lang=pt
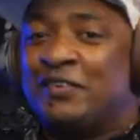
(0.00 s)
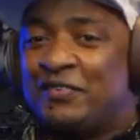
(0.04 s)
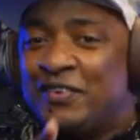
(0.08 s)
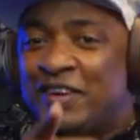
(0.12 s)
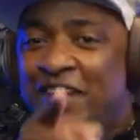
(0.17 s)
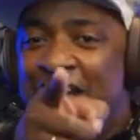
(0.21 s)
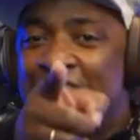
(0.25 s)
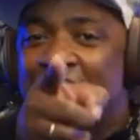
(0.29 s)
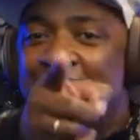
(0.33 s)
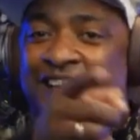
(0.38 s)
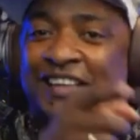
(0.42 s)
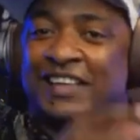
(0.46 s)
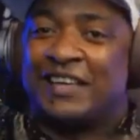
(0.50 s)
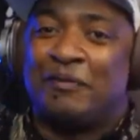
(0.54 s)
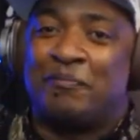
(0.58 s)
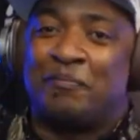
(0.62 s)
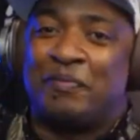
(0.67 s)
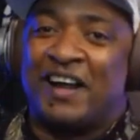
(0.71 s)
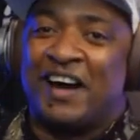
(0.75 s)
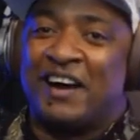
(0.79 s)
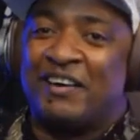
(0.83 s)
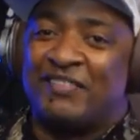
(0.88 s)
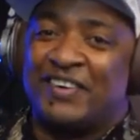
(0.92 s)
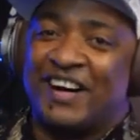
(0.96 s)
E aqui oh,
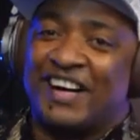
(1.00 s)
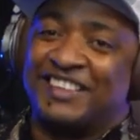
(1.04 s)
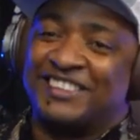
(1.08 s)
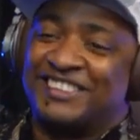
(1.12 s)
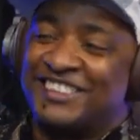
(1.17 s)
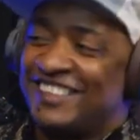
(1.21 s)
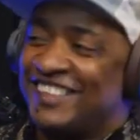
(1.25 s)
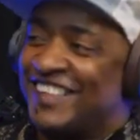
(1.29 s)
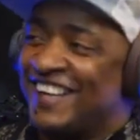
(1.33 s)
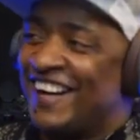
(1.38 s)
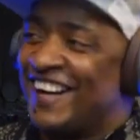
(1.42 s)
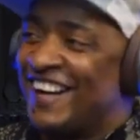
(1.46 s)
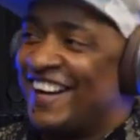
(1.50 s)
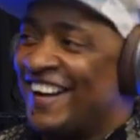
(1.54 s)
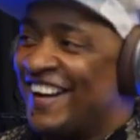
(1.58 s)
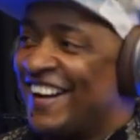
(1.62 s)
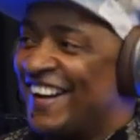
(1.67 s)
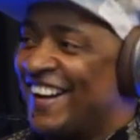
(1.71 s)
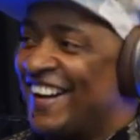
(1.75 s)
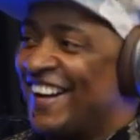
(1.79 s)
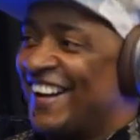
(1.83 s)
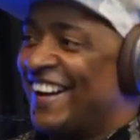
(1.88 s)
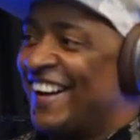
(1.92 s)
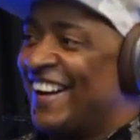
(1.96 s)
pra vadiar.
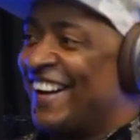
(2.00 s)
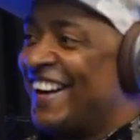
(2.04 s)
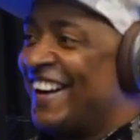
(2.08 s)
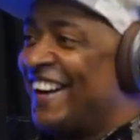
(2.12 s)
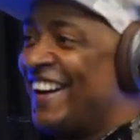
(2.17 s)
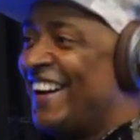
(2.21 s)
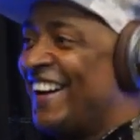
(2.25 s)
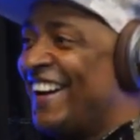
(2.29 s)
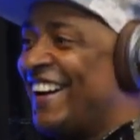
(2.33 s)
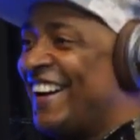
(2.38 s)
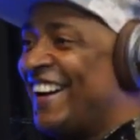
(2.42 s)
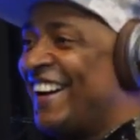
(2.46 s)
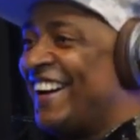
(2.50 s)
É.